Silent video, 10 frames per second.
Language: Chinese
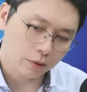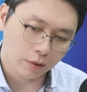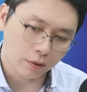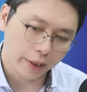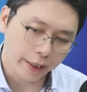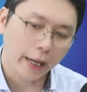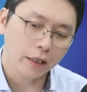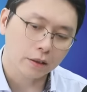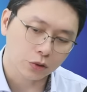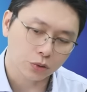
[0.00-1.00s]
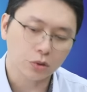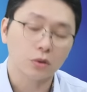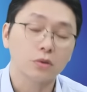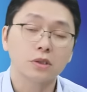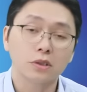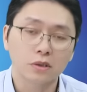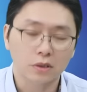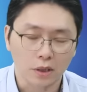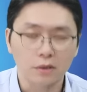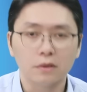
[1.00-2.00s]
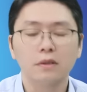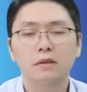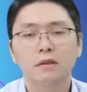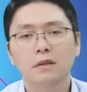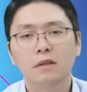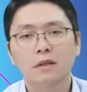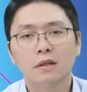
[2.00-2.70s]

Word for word: 哦，AI 的需求是真的。嗯。